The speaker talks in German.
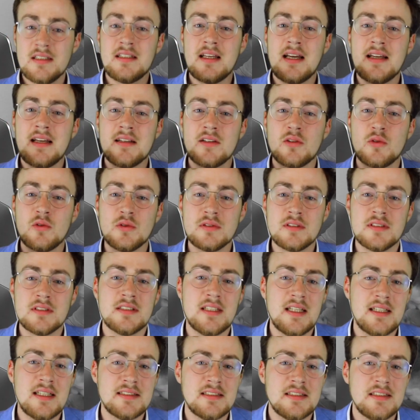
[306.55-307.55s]
dein großes
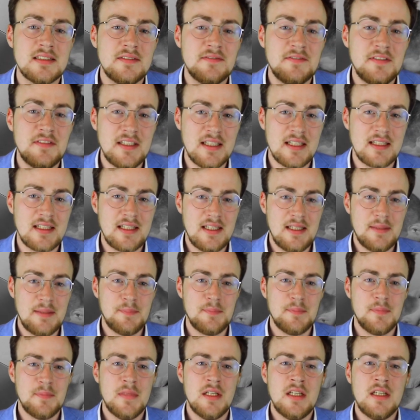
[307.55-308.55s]
Lernziel
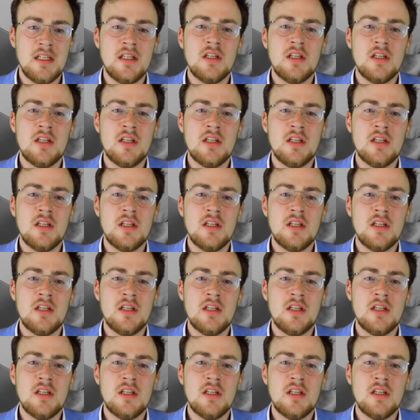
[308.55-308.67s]
wiedergeben.